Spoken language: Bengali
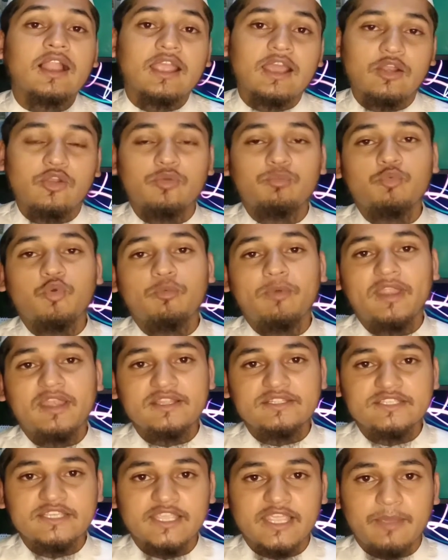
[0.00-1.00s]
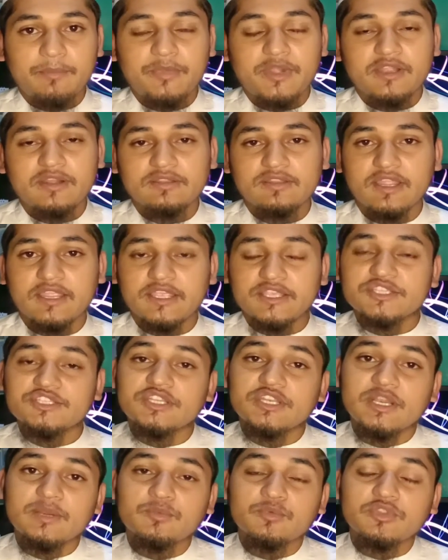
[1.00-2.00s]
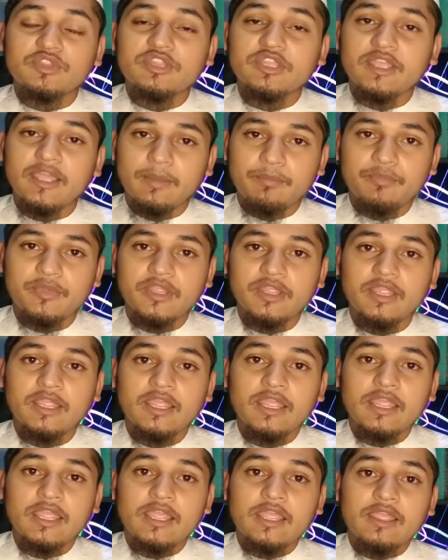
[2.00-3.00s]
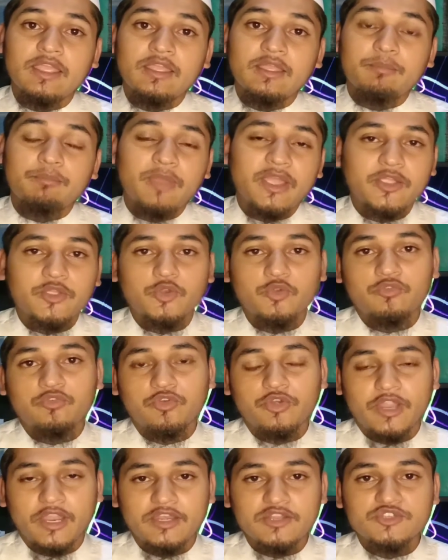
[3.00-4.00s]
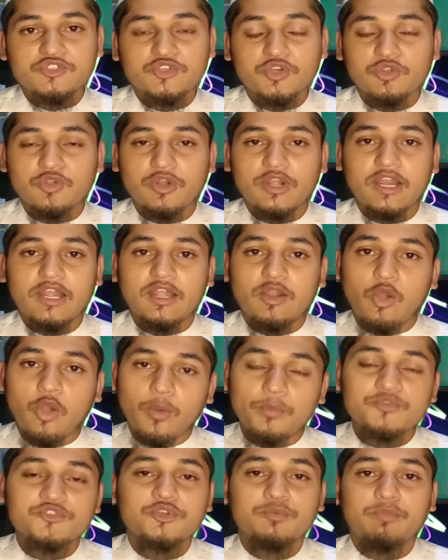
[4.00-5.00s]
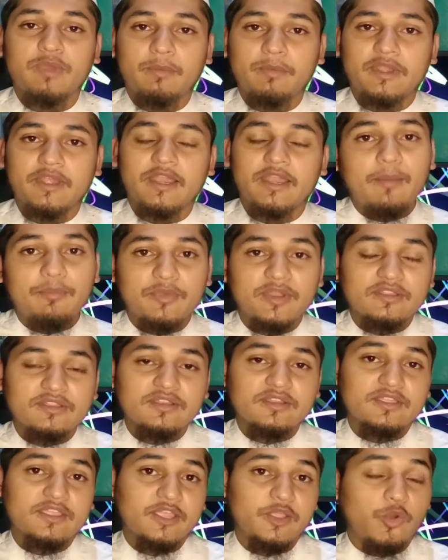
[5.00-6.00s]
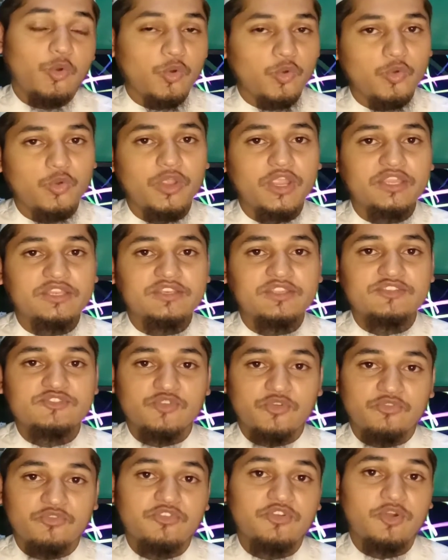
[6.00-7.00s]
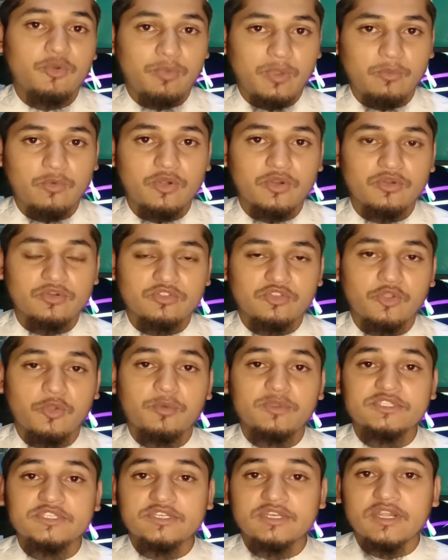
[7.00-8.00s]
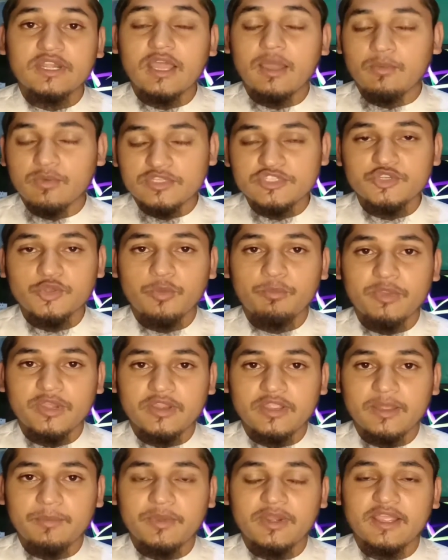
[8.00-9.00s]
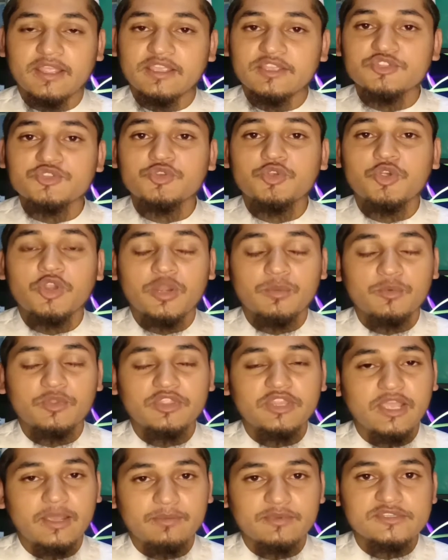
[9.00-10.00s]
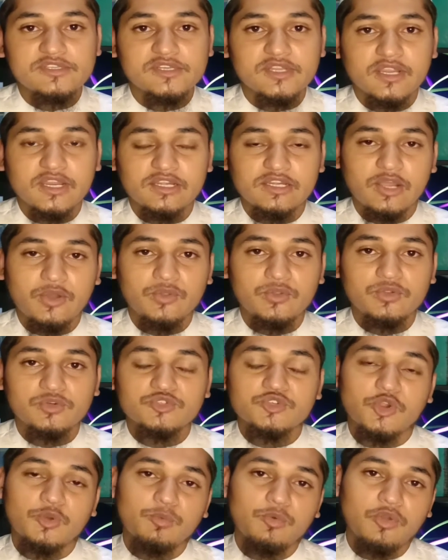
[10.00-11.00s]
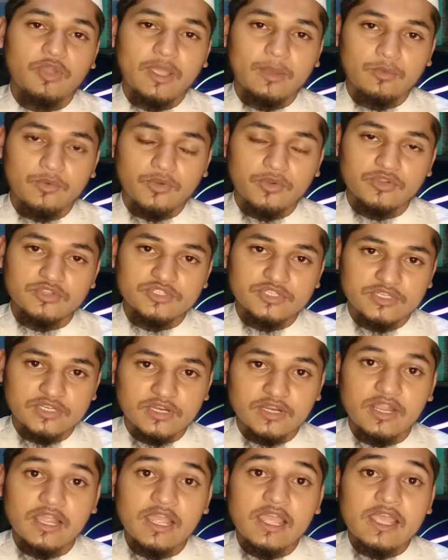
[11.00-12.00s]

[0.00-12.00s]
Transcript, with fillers: কারণ মোবাইলে যে ক্যামেরাটা থাকে সেটার মধ্যে আপনি মাইক্রোফোন ইনস্টল করার অপশন পাবেন না আপনাদেরকে অন্য একটি সফটওয়্যার ব্যবহার করতে হবে যেটার নাম হচ্ছে ওপেন ক্যামেরা কিছুক্ষণের মধ্যে আমরা সেটাকে ডাউনলোড করব এবং সেটার